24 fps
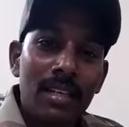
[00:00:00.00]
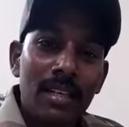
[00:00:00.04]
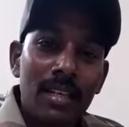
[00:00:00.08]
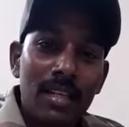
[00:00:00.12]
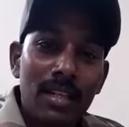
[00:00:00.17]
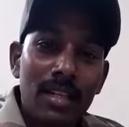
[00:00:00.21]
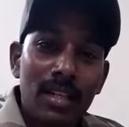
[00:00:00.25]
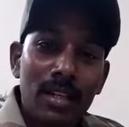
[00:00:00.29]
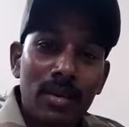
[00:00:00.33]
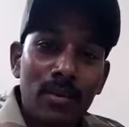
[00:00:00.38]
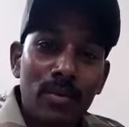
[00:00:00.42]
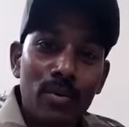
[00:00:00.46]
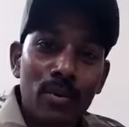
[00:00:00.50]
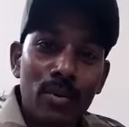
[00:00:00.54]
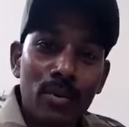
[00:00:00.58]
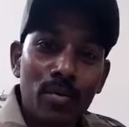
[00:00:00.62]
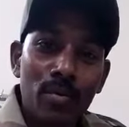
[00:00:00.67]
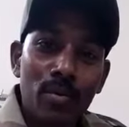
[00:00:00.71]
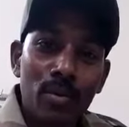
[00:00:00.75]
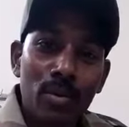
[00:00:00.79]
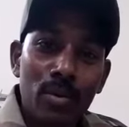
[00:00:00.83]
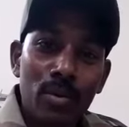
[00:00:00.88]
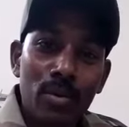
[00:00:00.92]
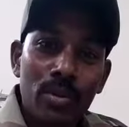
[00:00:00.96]
எத்தனை
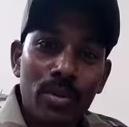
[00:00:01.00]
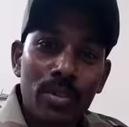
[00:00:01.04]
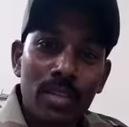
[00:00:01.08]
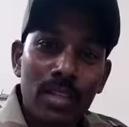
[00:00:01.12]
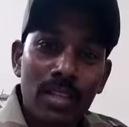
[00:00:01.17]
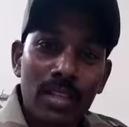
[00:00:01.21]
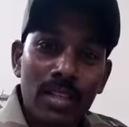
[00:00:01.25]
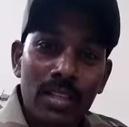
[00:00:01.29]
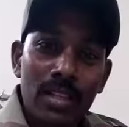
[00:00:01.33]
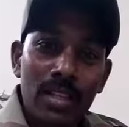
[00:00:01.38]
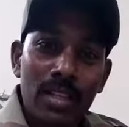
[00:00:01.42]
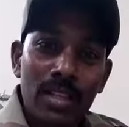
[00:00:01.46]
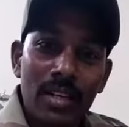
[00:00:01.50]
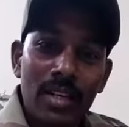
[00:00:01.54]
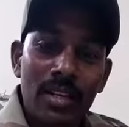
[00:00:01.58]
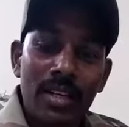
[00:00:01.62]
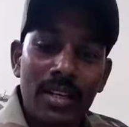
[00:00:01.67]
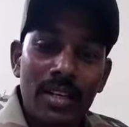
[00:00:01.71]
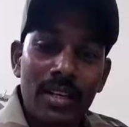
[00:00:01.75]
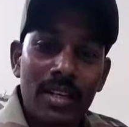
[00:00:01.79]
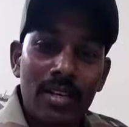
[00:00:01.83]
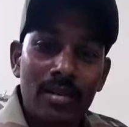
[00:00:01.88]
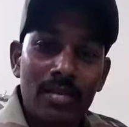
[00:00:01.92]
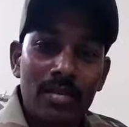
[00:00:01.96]
குடும்பம் நடுத்தரில்
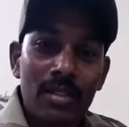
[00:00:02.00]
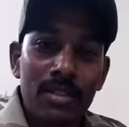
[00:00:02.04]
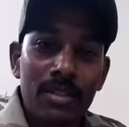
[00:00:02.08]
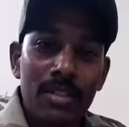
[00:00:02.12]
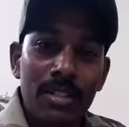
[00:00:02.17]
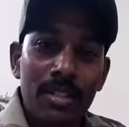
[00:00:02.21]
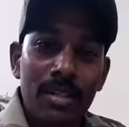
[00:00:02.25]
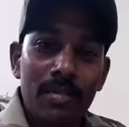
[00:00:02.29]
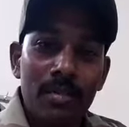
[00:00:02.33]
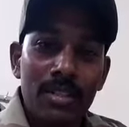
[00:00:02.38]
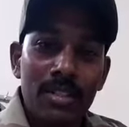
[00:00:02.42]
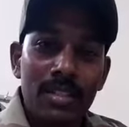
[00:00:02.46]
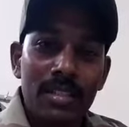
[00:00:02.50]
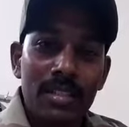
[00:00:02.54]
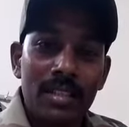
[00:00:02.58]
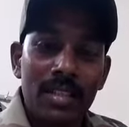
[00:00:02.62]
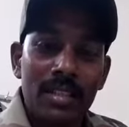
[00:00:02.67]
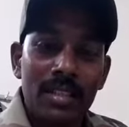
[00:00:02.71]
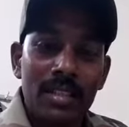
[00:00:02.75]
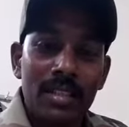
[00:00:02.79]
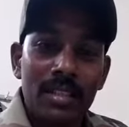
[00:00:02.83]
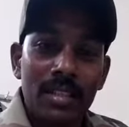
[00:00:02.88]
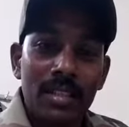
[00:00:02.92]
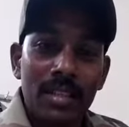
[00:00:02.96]
நிற்கிறது தெரியுமா சார்
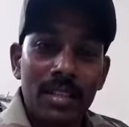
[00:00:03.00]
